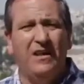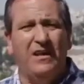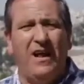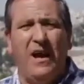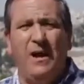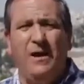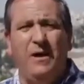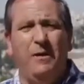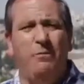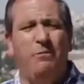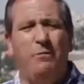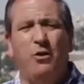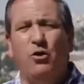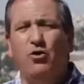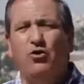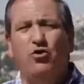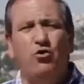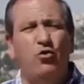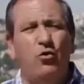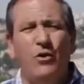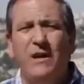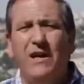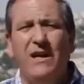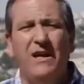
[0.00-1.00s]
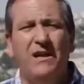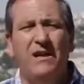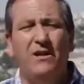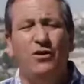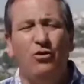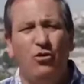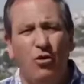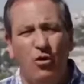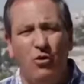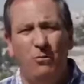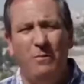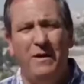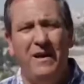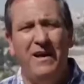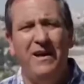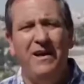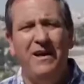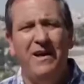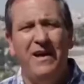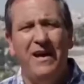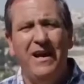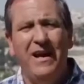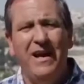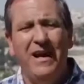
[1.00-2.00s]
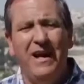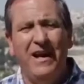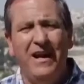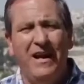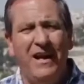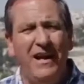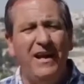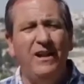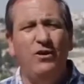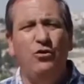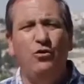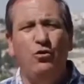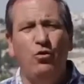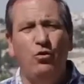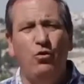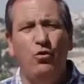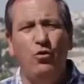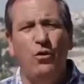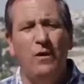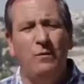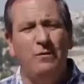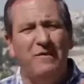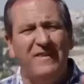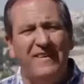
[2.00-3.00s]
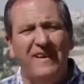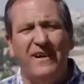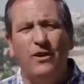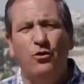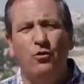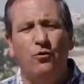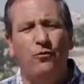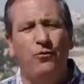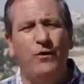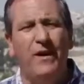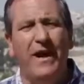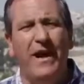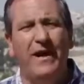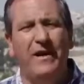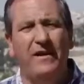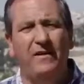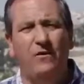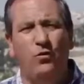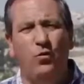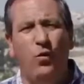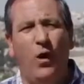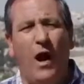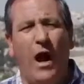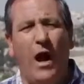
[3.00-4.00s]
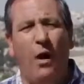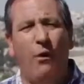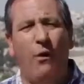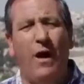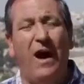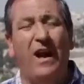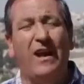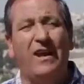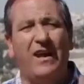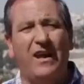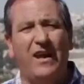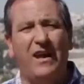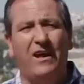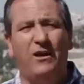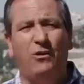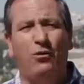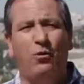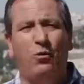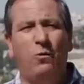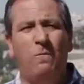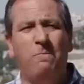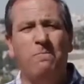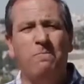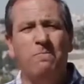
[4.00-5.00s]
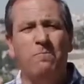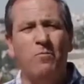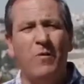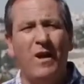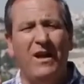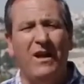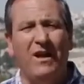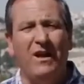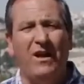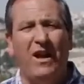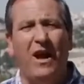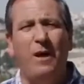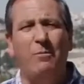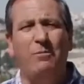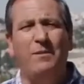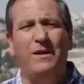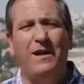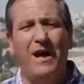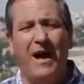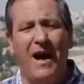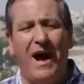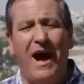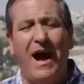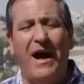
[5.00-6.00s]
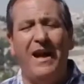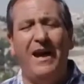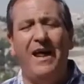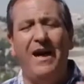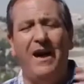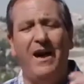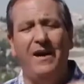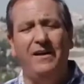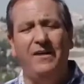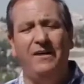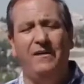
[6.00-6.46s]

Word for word: طيب شو هي التهمة اللي أنتوا مسكتوا فيها يسوع أو ألقيتوا القبض على